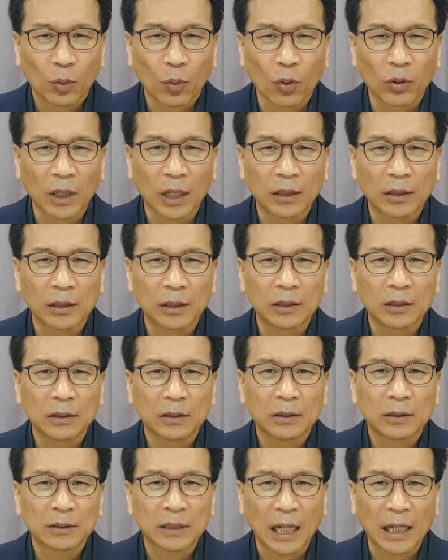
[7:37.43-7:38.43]

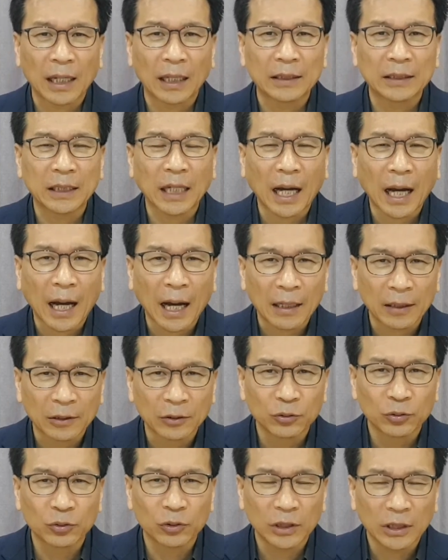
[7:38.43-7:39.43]
고난을 당하지
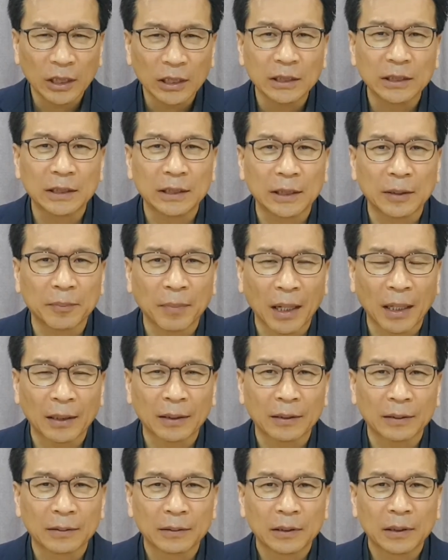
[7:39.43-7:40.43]
않을 수
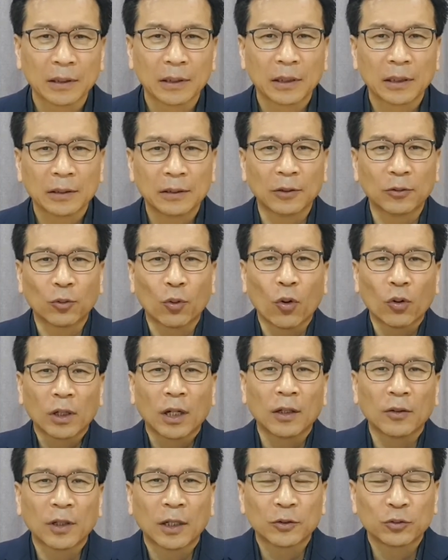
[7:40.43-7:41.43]
있지만 그
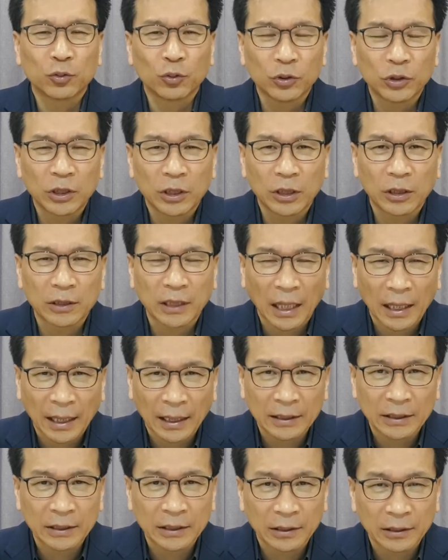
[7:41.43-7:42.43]
고난과 수치를
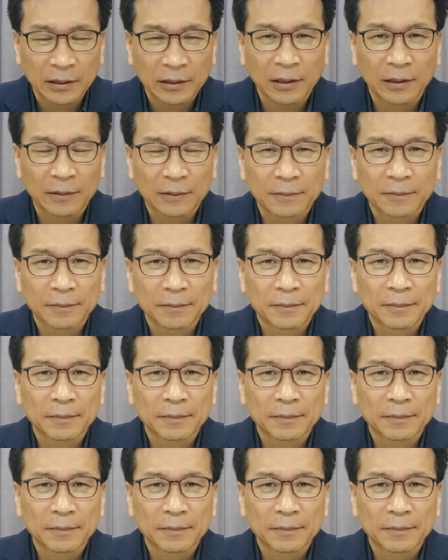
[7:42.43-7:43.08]
당하시는 것.